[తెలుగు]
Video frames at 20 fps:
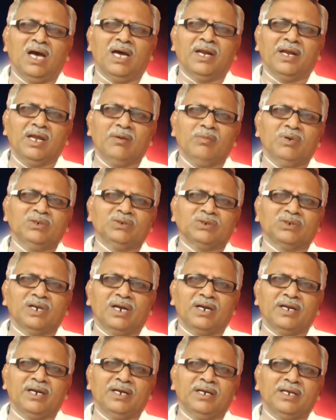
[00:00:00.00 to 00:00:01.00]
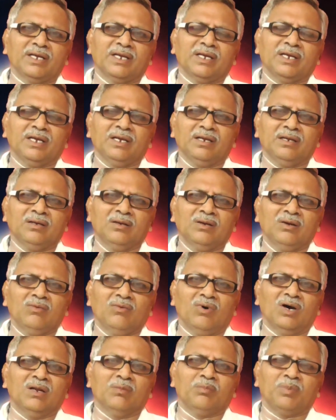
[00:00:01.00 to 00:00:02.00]
ఆయన ఏమంటున్నాడంటే
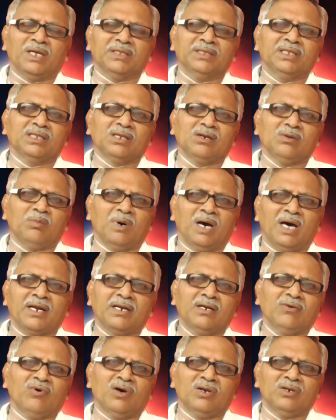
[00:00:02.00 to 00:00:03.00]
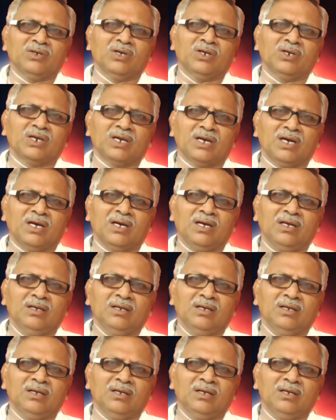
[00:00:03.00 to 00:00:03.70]
వారి పద్ధతులు మారని వారు గనుక